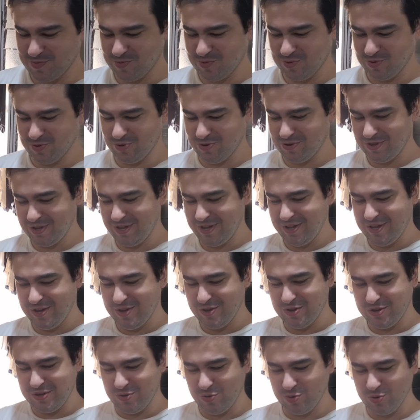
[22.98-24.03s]
mundo.
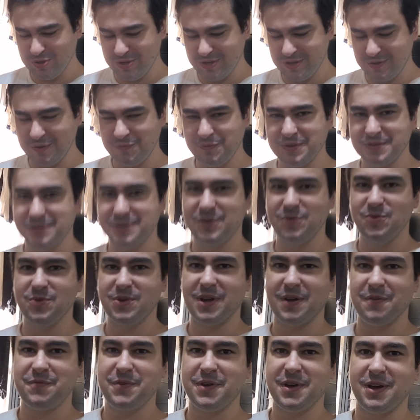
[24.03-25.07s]
Hoje a gente vai fazer um
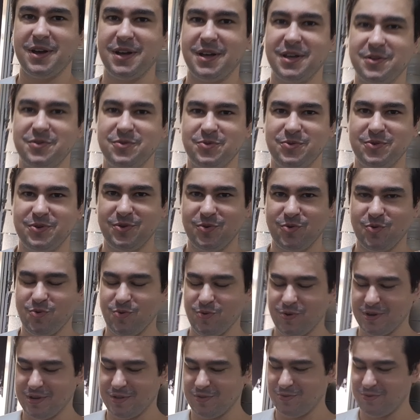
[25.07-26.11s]
café rádio
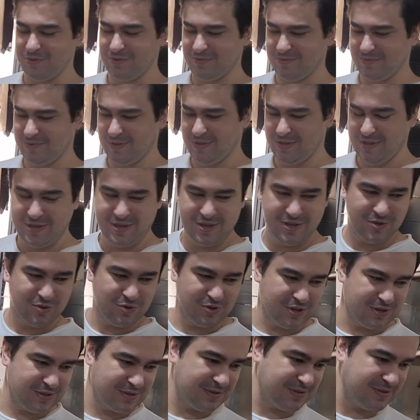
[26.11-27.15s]
coado.
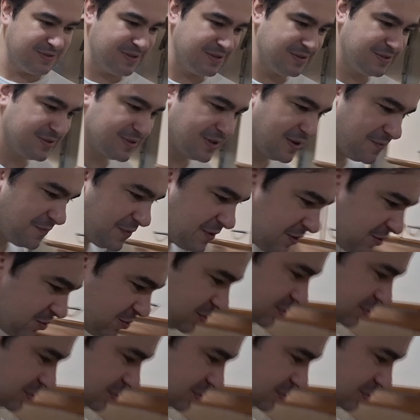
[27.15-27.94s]
Esse, desse café aqui,